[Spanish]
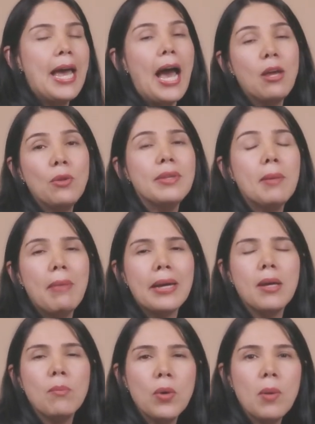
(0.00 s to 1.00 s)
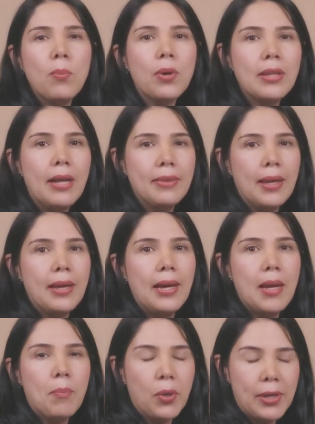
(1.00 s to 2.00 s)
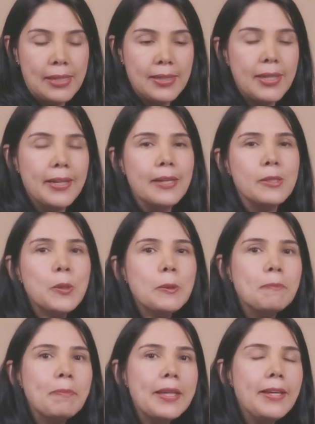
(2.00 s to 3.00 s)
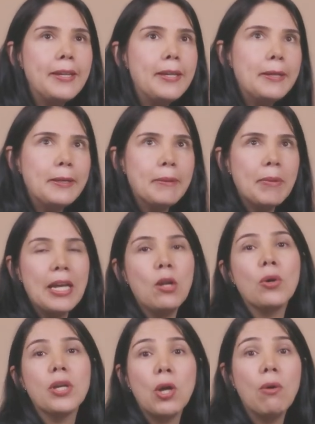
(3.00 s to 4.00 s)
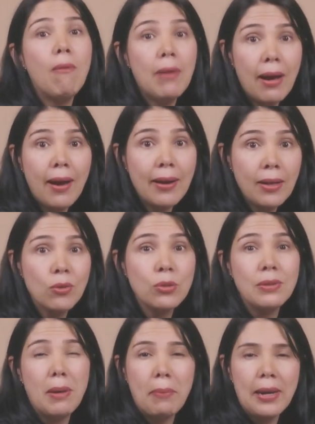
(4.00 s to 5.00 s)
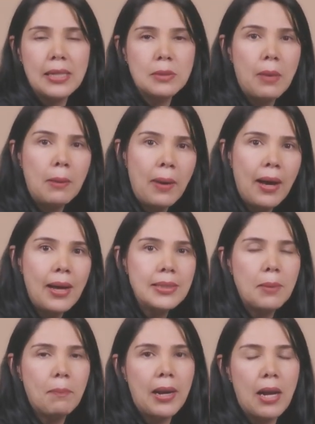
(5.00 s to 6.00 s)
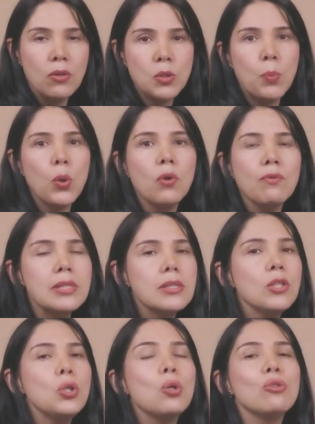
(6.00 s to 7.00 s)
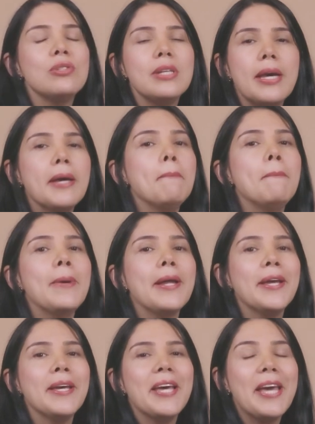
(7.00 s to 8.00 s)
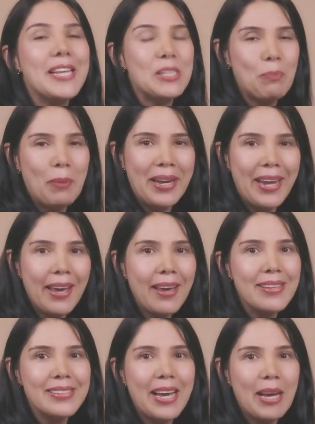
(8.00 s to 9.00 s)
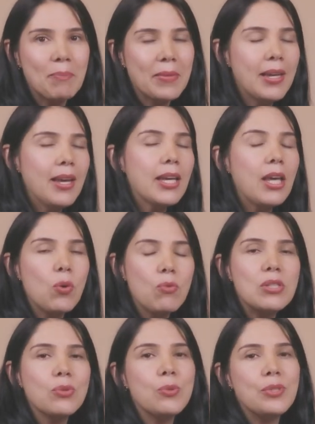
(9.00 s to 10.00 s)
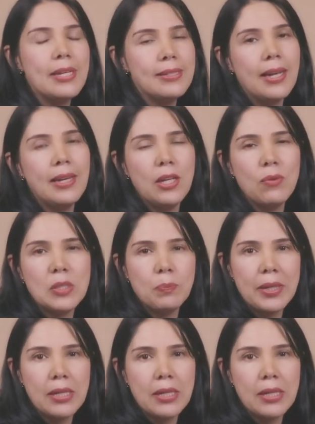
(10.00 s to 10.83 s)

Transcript: Hay un tema aquí muy importante que es la procrastinación y, lo quiero hablar inclusive para las mamás y para los profes. No siempre es pereza, que uno escucha es que el niño es